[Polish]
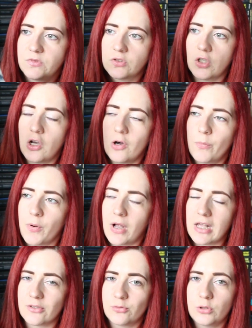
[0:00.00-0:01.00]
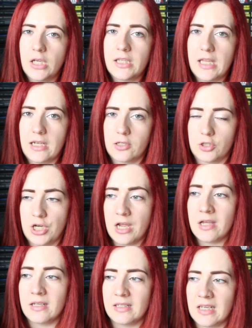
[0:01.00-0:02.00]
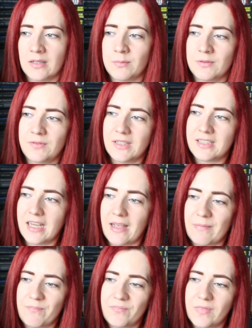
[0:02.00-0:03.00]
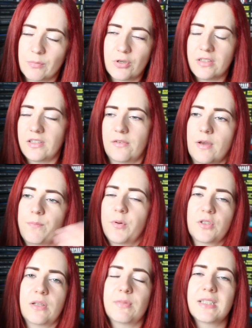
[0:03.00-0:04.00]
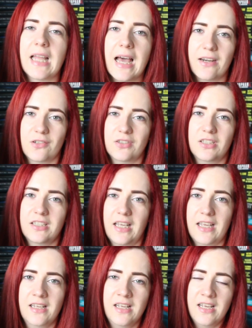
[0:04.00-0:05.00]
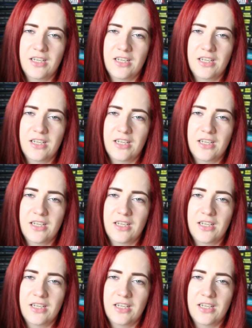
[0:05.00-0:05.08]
to pokazuje także, jakby wiecie, na przykład, nie wiem, po co nam starość, nie?